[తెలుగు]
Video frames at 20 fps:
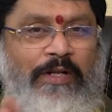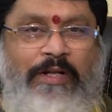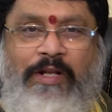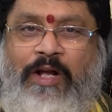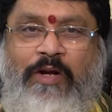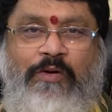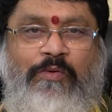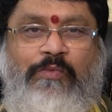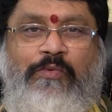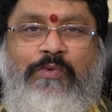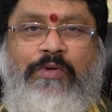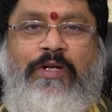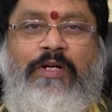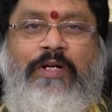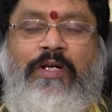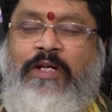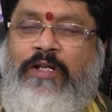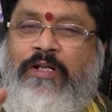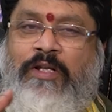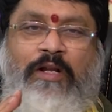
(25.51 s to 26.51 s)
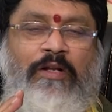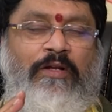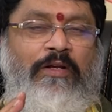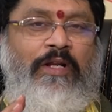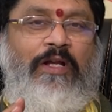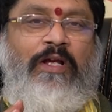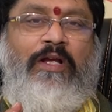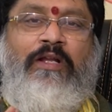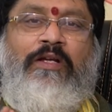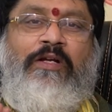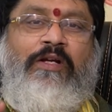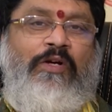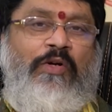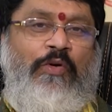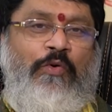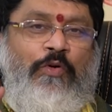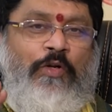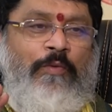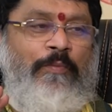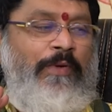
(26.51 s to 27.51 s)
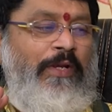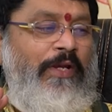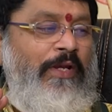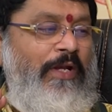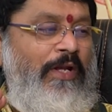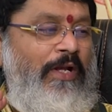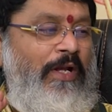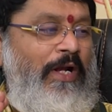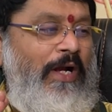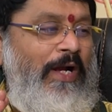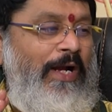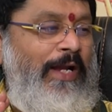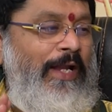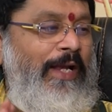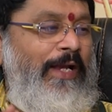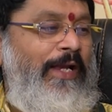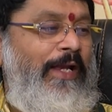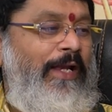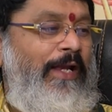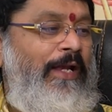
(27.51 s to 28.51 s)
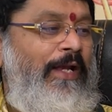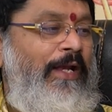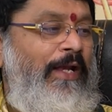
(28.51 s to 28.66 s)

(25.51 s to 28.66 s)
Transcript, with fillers: రాహు ఈ నాలుగు గ్రహాల యొక్క కూటమి అలాగే